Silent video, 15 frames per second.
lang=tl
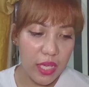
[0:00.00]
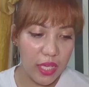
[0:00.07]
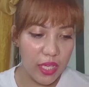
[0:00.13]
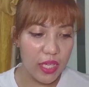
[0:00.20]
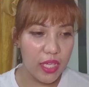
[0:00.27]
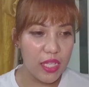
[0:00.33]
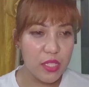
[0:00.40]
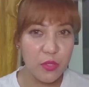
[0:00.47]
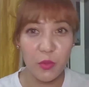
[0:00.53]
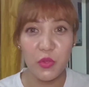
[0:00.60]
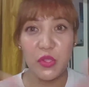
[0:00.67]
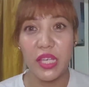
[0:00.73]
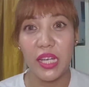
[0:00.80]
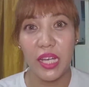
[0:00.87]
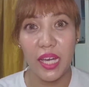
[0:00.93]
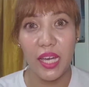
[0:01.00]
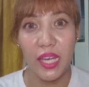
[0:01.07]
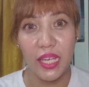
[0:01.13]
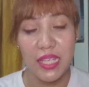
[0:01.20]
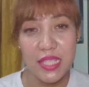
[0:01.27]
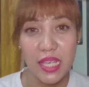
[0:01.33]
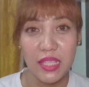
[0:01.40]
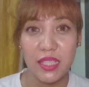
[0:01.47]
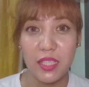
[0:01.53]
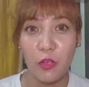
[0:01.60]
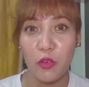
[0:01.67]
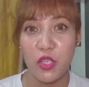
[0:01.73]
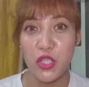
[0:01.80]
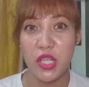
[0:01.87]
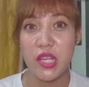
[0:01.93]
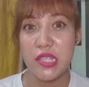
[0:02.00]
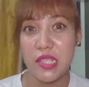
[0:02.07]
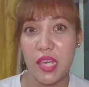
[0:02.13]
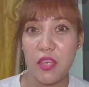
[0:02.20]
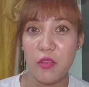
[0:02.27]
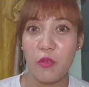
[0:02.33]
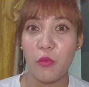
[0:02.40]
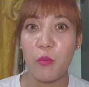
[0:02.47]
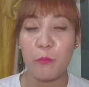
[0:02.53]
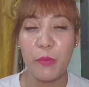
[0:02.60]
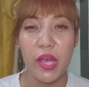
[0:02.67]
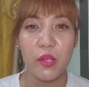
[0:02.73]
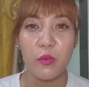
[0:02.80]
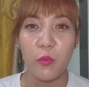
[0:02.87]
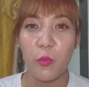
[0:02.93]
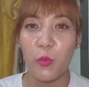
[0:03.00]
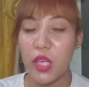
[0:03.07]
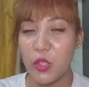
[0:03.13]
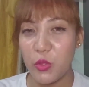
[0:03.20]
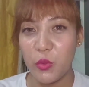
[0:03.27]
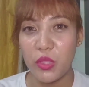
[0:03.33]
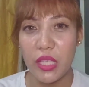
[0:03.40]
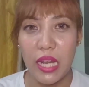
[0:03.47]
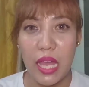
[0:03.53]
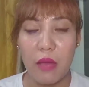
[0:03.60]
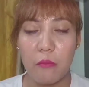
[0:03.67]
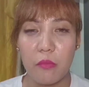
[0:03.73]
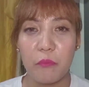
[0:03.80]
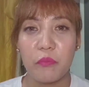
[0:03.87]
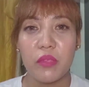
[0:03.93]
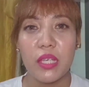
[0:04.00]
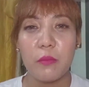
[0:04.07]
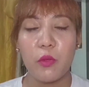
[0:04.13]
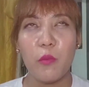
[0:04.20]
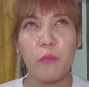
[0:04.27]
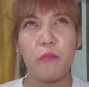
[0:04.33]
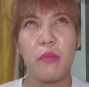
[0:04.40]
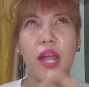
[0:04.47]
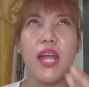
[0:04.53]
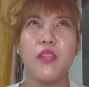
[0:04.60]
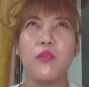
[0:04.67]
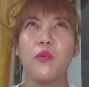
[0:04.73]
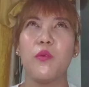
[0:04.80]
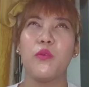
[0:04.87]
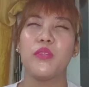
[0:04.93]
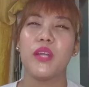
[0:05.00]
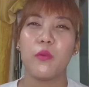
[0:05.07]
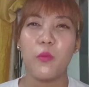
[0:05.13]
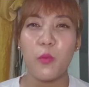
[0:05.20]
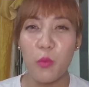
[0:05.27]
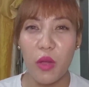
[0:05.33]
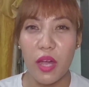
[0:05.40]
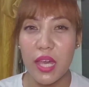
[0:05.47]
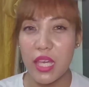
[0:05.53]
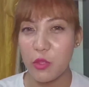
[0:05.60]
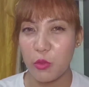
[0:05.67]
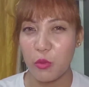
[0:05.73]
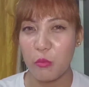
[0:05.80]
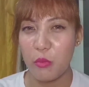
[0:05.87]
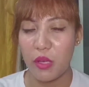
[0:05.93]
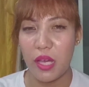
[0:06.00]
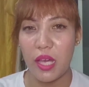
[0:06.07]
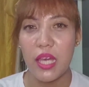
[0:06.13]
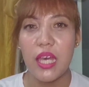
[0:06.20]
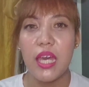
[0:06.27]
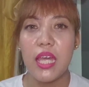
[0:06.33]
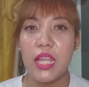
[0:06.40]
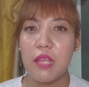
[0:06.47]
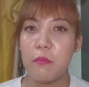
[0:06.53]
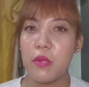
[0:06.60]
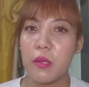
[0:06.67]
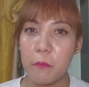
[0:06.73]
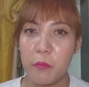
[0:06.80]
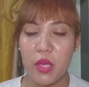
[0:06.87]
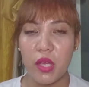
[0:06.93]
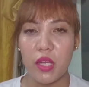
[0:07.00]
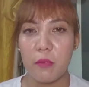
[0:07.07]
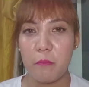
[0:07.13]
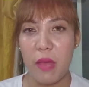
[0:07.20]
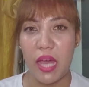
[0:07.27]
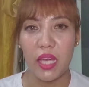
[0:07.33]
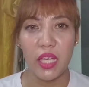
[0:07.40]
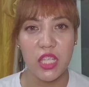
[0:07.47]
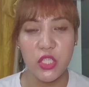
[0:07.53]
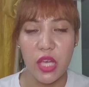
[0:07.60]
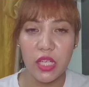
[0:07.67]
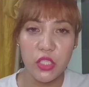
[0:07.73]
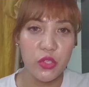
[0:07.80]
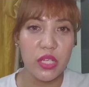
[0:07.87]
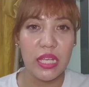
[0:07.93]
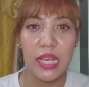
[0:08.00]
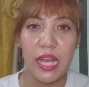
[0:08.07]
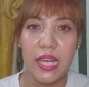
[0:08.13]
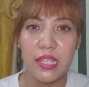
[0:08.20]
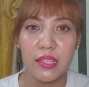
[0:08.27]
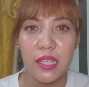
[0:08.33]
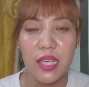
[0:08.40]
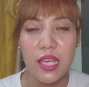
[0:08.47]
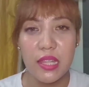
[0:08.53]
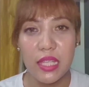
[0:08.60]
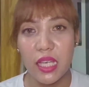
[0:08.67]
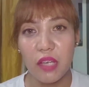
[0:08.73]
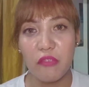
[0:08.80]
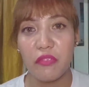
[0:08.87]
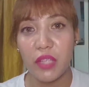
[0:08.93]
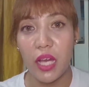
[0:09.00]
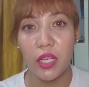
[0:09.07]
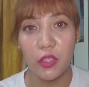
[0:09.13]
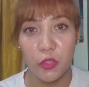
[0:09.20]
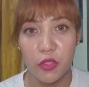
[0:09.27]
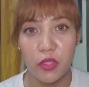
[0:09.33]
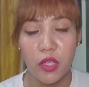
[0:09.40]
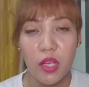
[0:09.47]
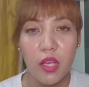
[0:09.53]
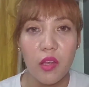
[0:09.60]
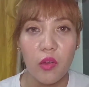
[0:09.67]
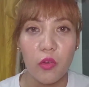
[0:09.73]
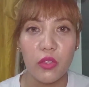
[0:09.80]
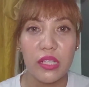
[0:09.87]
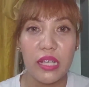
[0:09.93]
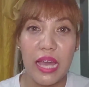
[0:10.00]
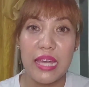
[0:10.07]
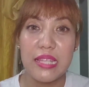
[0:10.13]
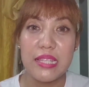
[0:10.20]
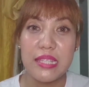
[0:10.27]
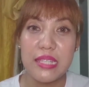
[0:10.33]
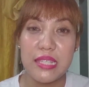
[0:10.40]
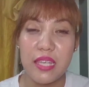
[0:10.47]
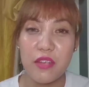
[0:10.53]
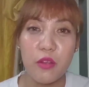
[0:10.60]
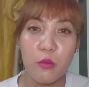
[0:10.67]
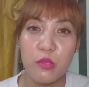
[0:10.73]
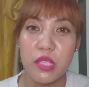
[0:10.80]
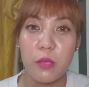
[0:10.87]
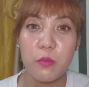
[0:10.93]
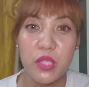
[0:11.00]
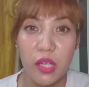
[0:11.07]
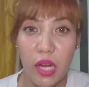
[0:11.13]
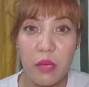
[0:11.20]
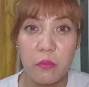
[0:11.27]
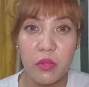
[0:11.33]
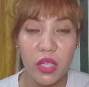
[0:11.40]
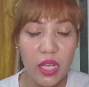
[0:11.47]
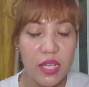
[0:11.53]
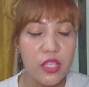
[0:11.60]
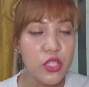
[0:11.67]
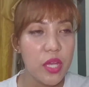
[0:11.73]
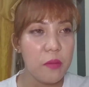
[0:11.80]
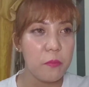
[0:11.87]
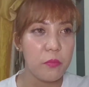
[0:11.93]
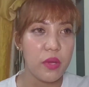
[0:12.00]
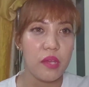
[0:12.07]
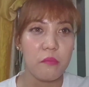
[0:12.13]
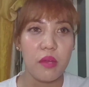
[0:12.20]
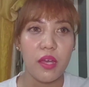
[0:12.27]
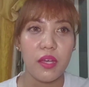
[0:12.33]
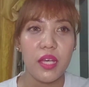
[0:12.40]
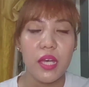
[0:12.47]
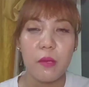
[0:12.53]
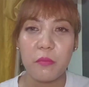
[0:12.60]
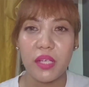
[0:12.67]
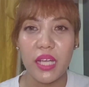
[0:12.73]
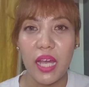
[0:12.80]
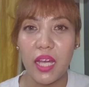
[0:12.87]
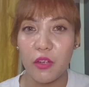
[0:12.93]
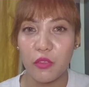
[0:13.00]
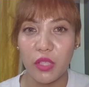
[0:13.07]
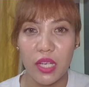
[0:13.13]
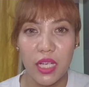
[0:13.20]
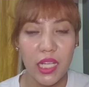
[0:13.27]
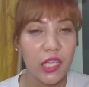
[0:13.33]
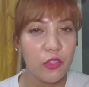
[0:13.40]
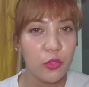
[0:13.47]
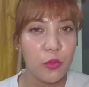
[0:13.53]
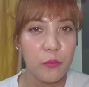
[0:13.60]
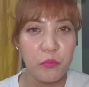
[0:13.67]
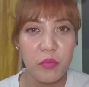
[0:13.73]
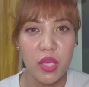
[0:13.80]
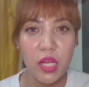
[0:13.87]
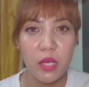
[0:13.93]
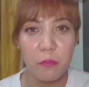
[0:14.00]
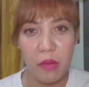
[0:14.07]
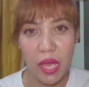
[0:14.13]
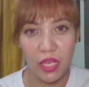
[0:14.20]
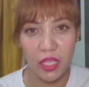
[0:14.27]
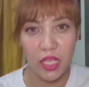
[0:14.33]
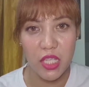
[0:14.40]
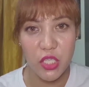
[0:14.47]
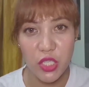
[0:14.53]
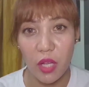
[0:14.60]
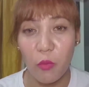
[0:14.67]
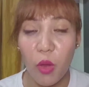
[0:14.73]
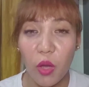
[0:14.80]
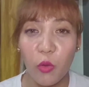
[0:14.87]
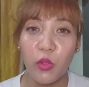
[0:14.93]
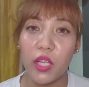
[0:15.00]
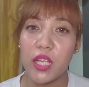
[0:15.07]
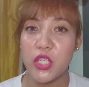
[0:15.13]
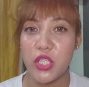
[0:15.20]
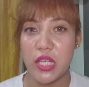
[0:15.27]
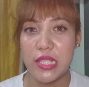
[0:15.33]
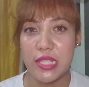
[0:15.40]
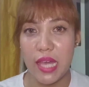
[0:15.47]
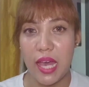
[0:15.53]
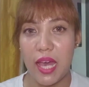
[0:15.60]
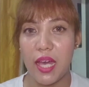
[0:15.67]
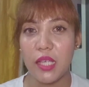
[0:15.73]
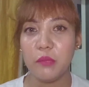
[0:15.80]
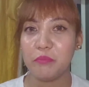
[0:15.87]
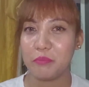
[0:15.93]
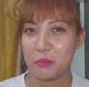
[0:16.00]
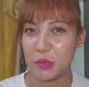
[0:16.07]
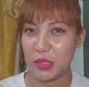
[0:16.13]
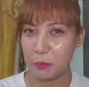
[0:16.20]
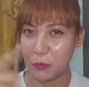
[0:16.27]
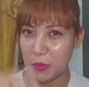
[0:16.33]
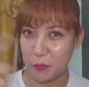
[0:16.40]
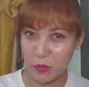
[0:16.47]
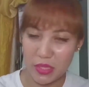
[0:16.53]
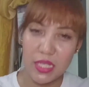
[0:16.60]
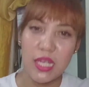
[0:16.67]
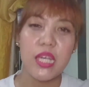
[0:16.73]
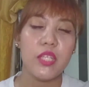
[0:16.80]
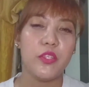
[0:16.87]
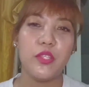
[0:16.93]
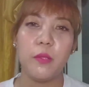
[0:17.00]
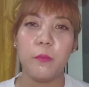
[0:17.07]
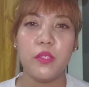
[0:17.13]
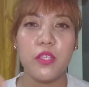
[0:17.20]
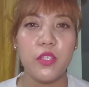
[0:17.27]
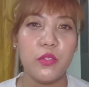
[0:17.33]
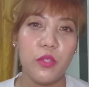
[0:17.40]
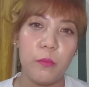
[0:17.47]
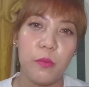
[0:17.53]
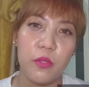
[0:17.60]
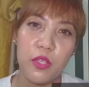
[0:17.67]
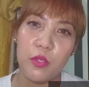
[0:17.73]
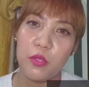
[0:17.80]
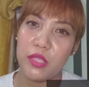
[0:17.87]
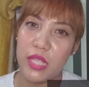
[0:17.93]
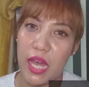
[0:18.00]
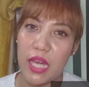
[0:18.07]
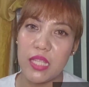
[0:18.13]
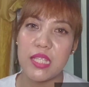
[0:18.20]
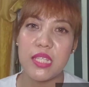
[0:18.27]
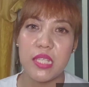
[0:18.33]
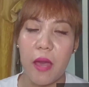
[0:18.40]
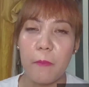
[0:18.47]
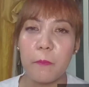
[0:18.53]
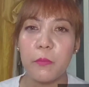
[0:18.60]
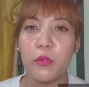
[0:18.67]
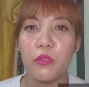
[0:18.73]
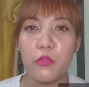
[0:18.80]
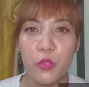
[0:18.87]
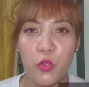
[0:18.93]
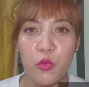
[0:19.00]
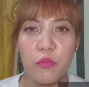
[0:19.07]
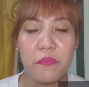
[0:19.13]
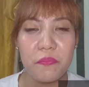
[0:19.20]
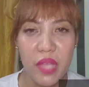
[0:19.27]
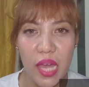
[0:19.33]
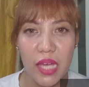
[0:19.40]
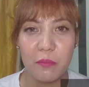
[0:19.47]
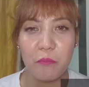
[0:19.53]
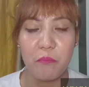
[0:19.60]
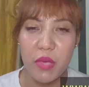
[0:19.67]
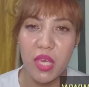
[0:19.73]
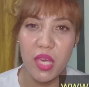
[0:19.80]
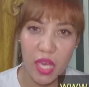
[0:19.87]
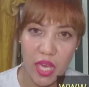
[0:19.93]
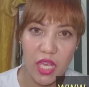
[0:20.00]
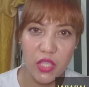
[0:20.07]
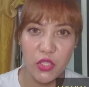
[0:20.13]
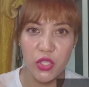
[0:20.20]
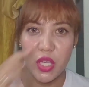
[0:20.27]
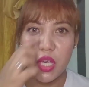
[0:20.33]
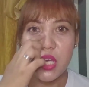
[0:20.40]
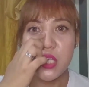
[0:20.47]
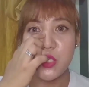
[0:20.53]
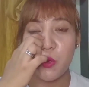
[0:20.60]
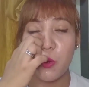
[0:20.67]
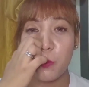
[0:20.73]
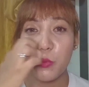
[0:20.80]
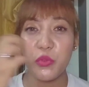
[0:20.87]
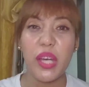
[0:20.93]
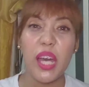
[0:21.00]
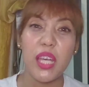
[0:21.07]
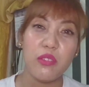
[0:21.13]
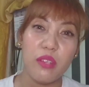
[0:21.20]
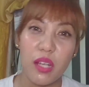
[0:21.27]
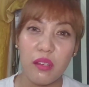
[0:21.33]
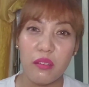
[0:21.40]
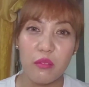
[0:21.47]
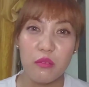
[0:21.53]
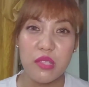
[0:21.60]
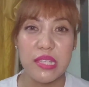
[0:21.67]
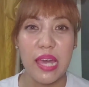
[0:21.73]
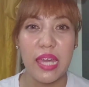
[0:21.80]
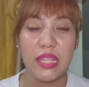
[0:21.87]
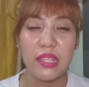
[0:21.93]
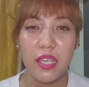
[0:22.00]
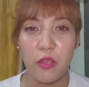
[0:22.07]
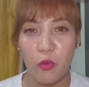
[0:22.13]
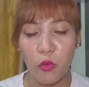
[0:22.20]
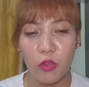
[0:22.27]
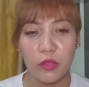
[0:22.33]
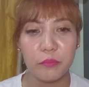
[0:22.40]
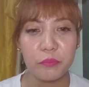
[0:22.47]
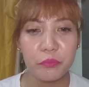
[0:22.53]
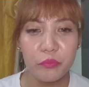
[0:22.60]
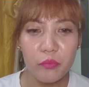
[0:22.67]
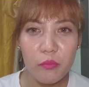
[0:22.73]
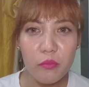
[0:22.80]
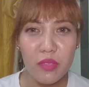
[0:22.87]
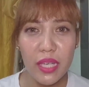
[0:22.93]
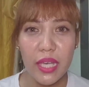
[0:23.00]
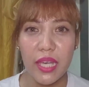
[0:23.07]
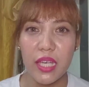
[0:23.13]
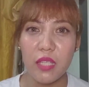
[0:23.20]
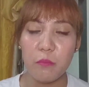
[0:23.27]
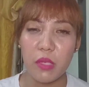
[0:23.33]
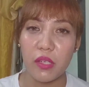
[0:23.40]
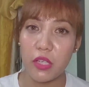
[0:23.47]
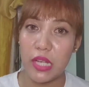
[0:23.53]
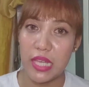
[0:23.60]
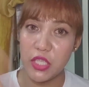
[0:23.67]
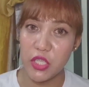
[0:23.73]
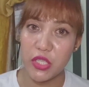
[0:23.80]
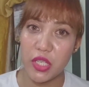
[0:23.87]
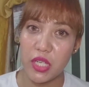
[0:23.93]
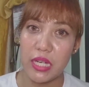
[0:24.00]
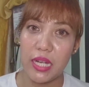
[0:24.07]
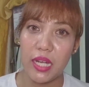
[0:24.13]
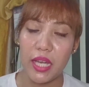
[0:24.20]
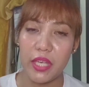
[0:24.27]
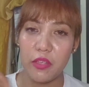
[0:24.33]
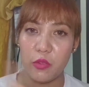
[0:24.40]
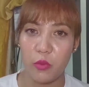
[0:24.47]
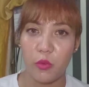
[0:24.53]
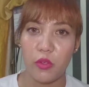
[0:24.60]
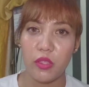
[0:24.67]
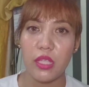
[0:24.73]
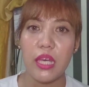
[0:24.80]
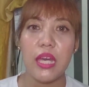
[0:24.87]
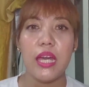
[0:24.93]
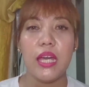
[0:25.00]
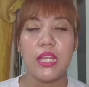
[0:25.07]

And so, yun na nga. Excited na ako i-share sa inyo kung paano ko ito nalaman kung paano ko nakuha itong mga libreng PR package. Actually, kahit hindi ka vlogger or kahit zero subscriber ka, syempre, ma magkakaroon ka ng ganitong PR package. Nakuha ko lang siya sa www.sampleroom.ph So, puntahan nyo lang yung site na yon And mag register lang kayo doon.